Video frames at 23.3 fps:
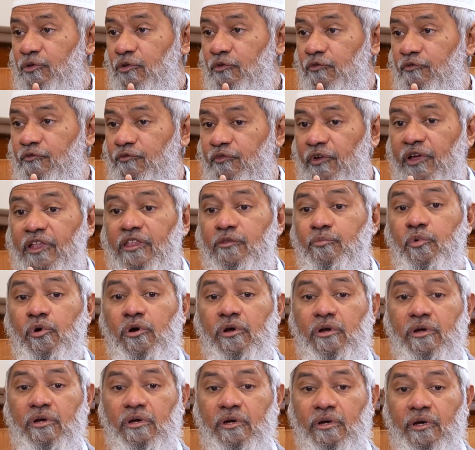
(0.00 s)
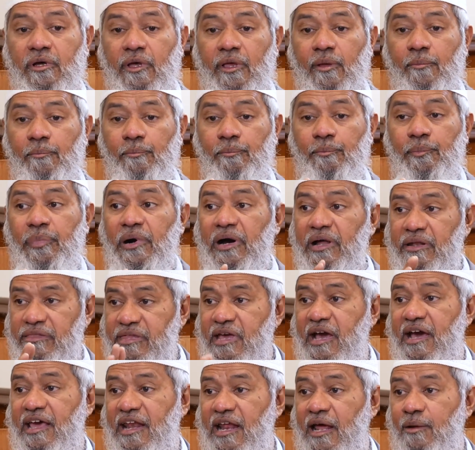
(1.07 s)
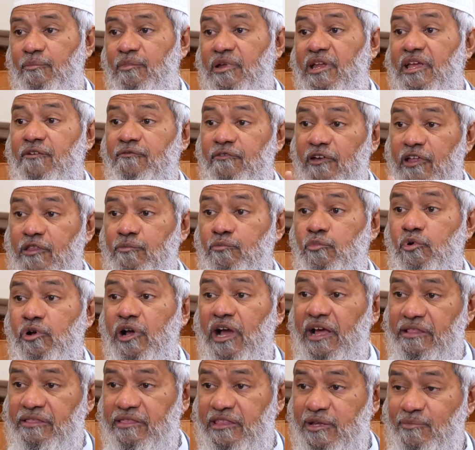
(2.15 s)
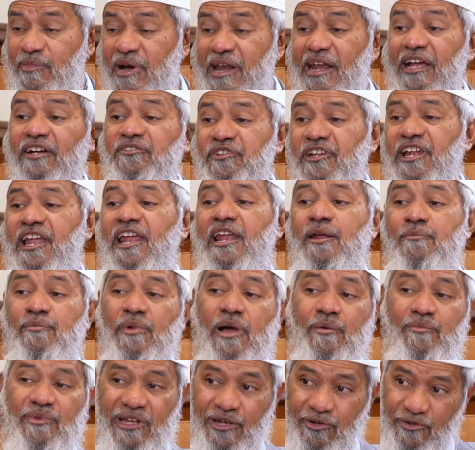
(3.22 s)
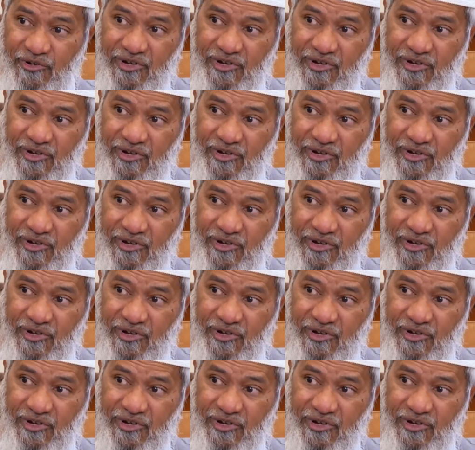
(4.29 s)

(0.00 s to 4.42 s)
तो फेसबुक पर से हराम लेकिन फेसबुक का इस्तेमाल अक्सर हराम काम के लिए